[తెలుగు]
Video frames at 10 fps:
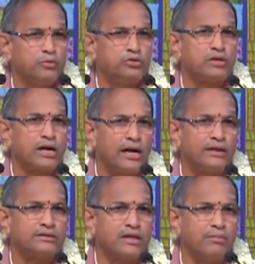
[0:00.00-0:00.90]
పుత్ర
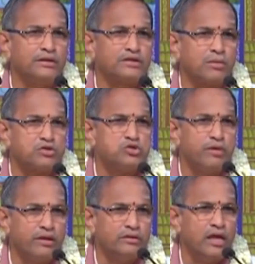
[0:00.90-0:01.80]
కళత్రమిత్ర
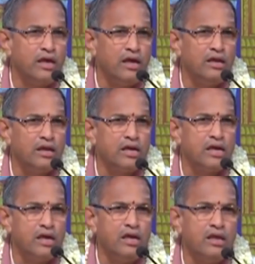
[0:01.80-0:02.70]
పశుభిర్దిహీన
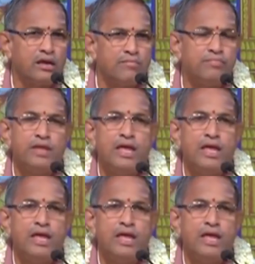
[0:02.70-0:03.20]
గీహీన కిం